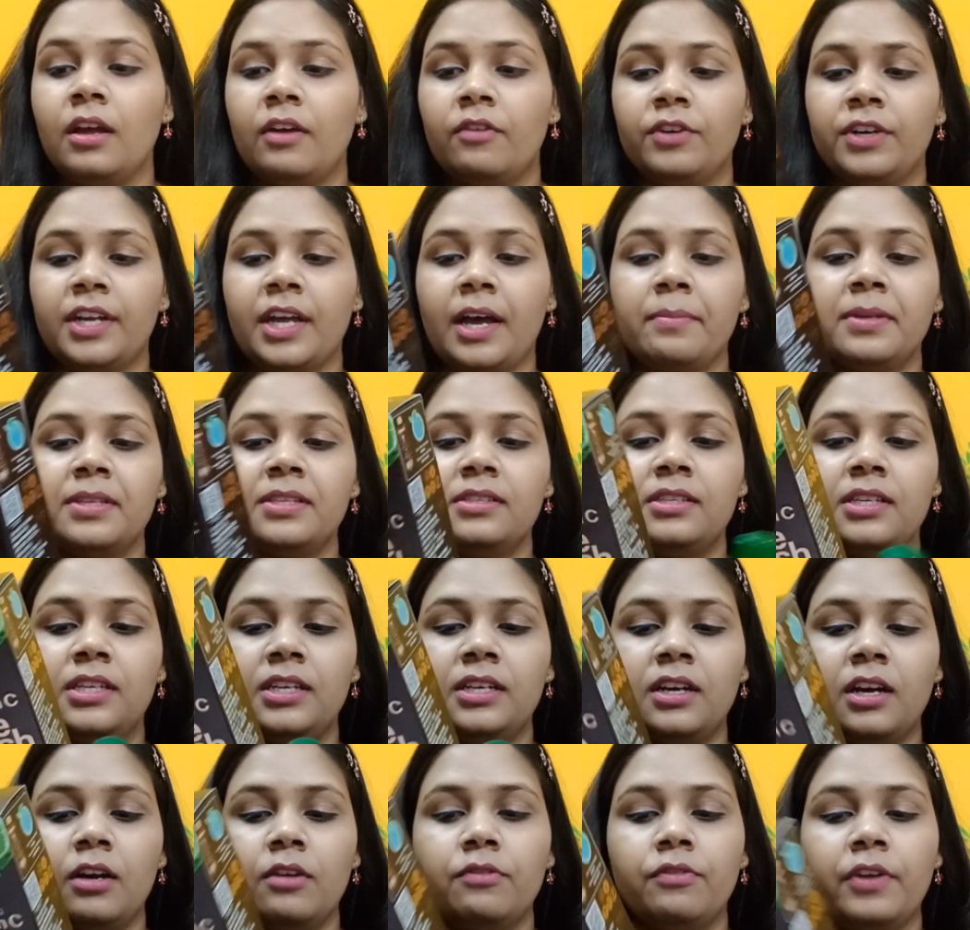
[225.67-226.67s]
विटामिन सी
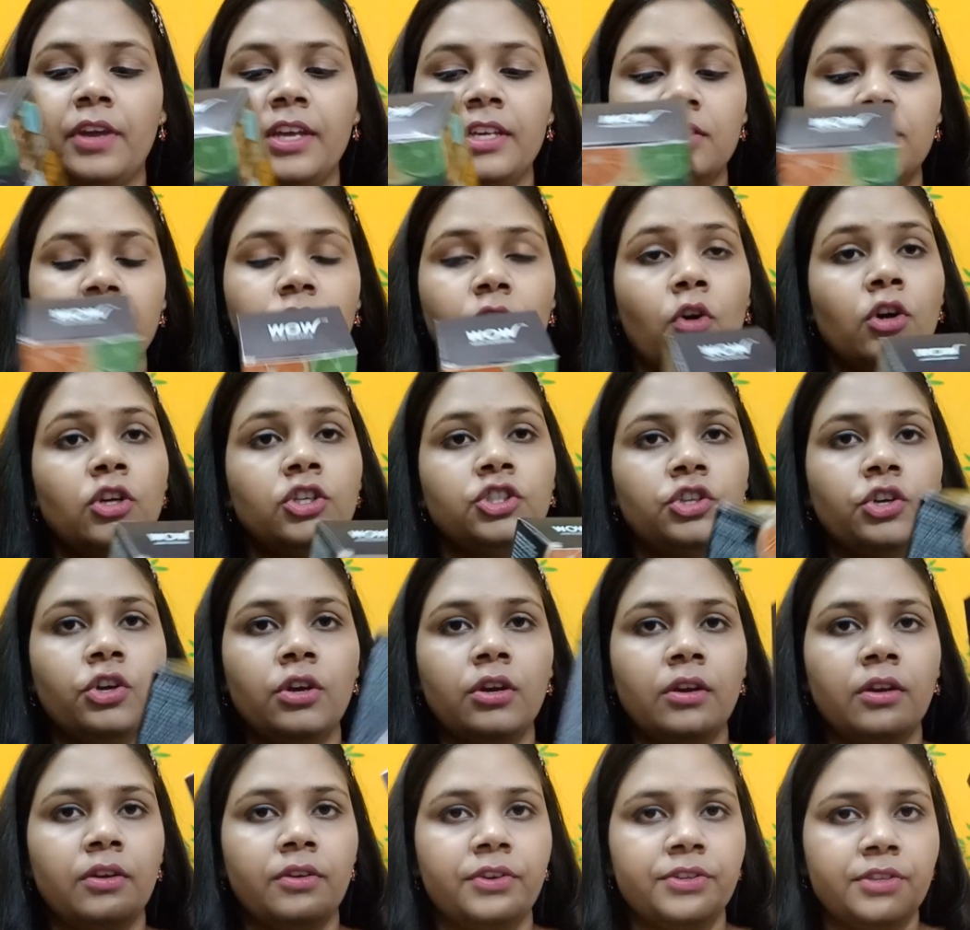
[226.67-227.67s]
का फेस वॉश
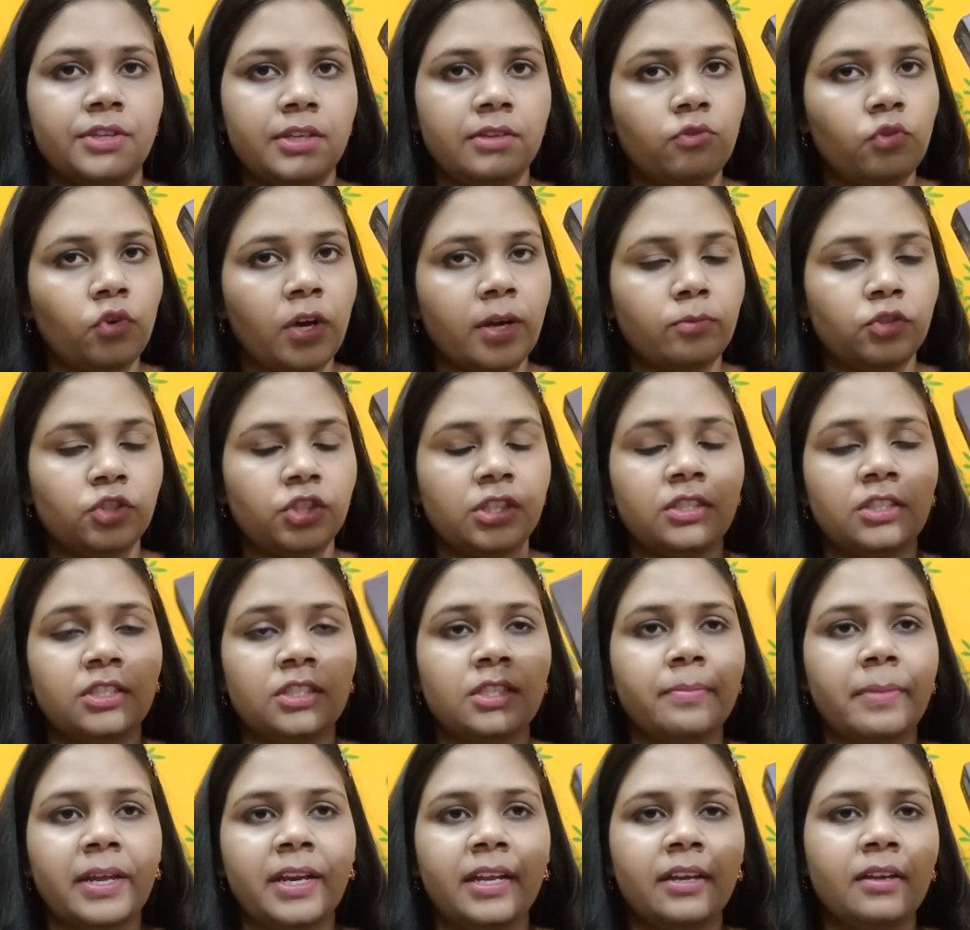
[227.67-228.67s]
रिसीव हुआ है मुझे
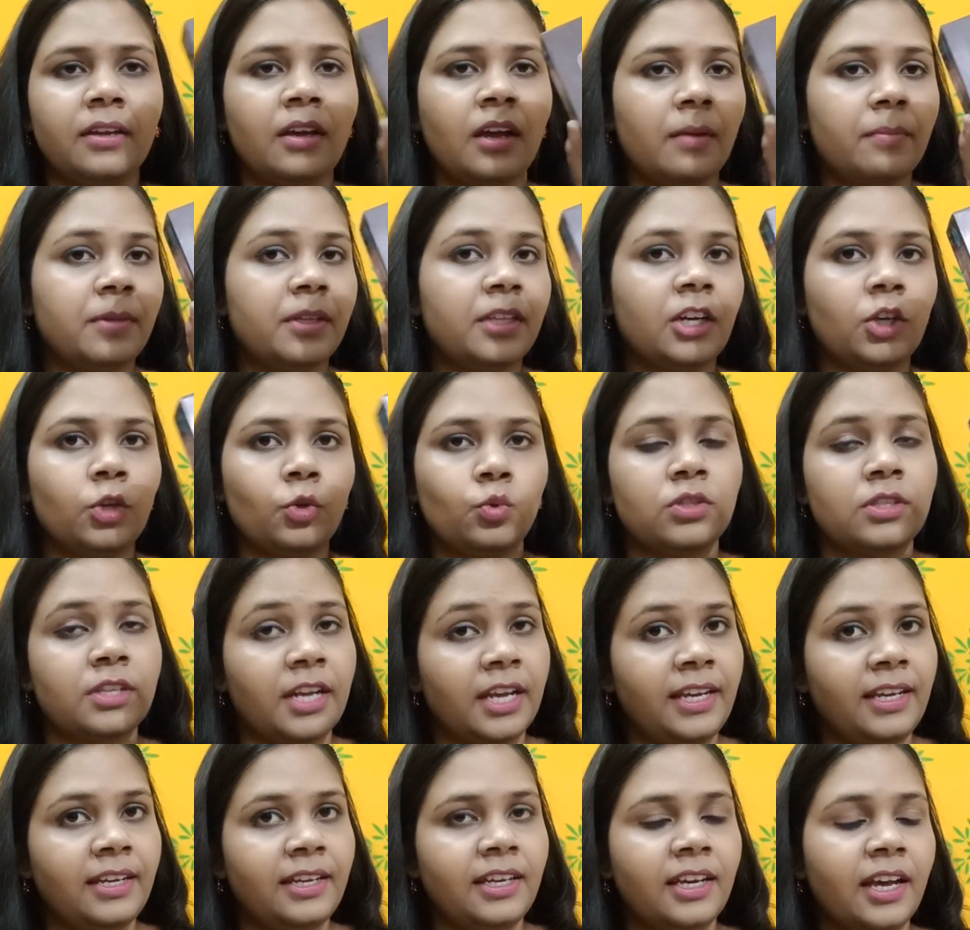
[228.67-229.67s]
जिसे मैंने अभी तक यूज़
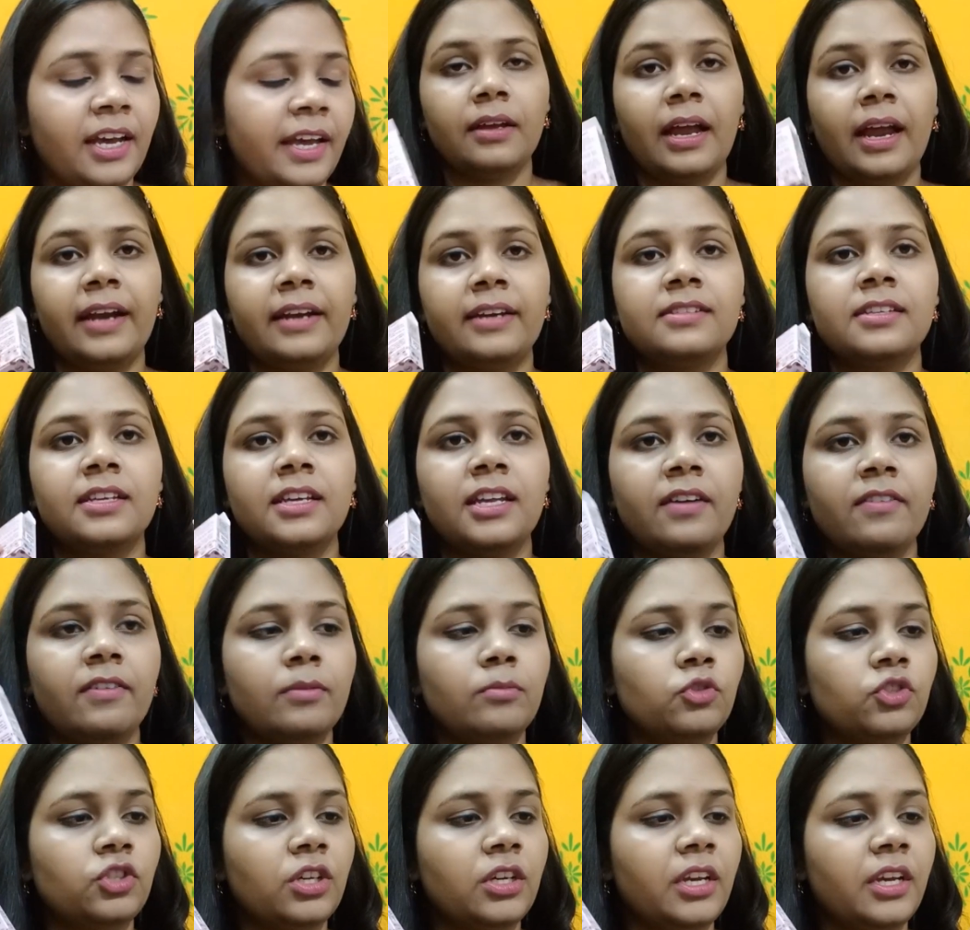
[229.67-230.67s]
नहीं किया एंड इसके अलावा
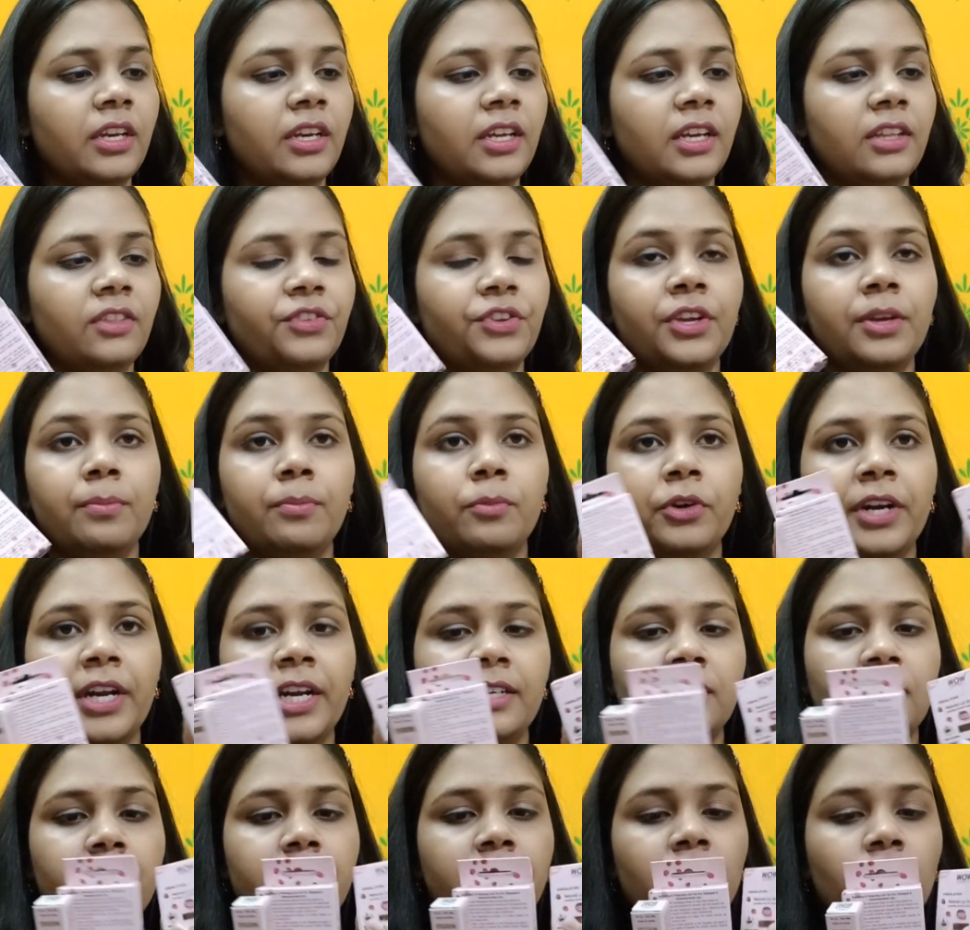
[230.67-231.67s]
मुझे ये इनके थ्री
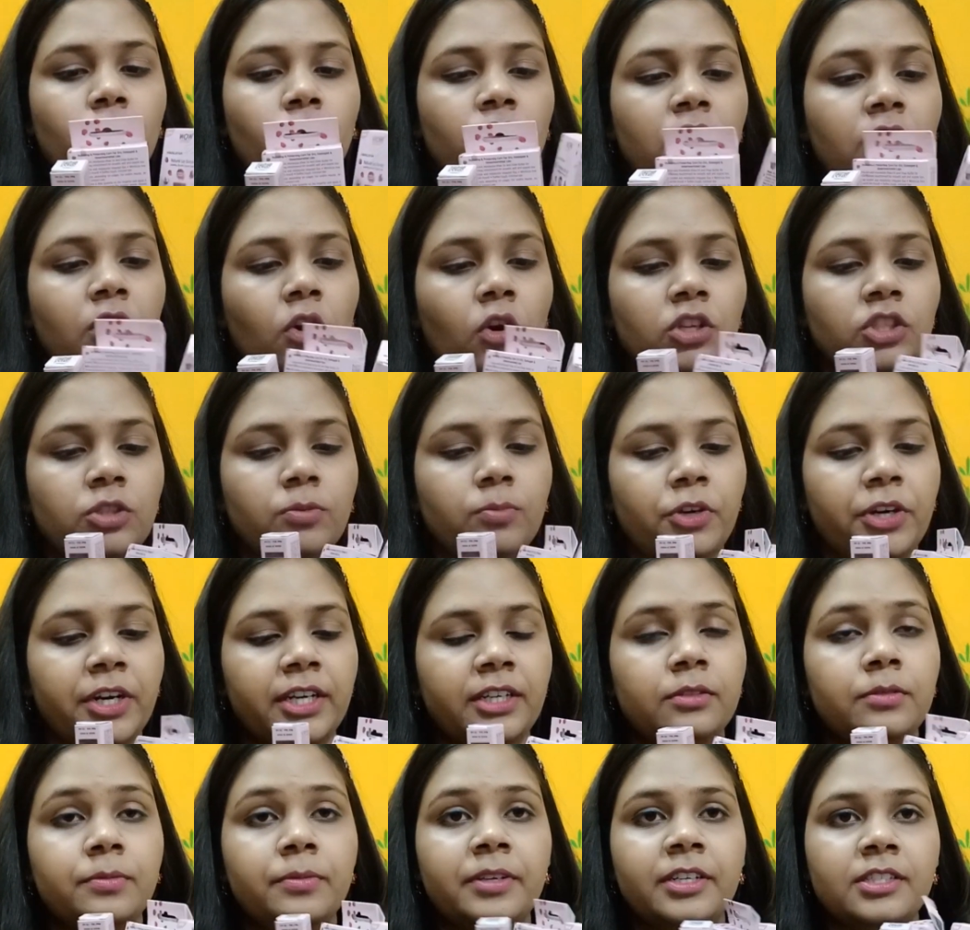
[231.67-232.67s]
प्रोडक्ट्स अभी न्यूली लॉन्च
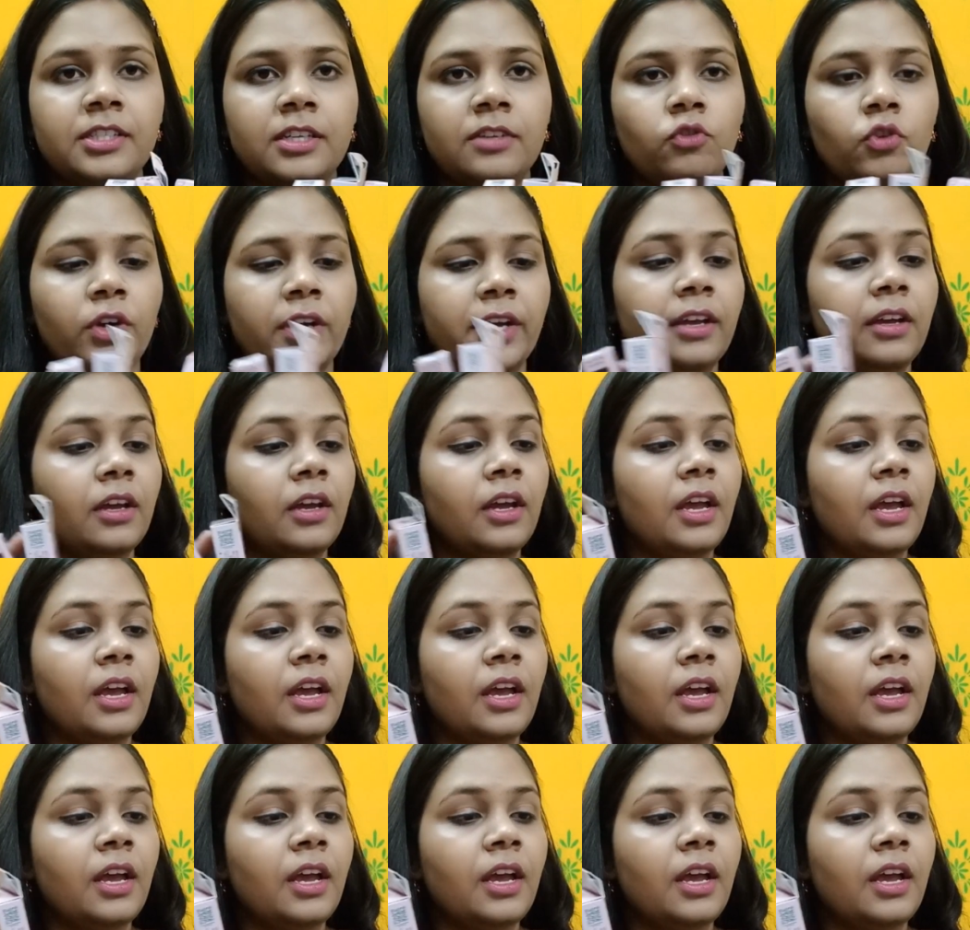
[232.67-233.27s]
प्रोडक्ट्स भी रिसीव हुए हैं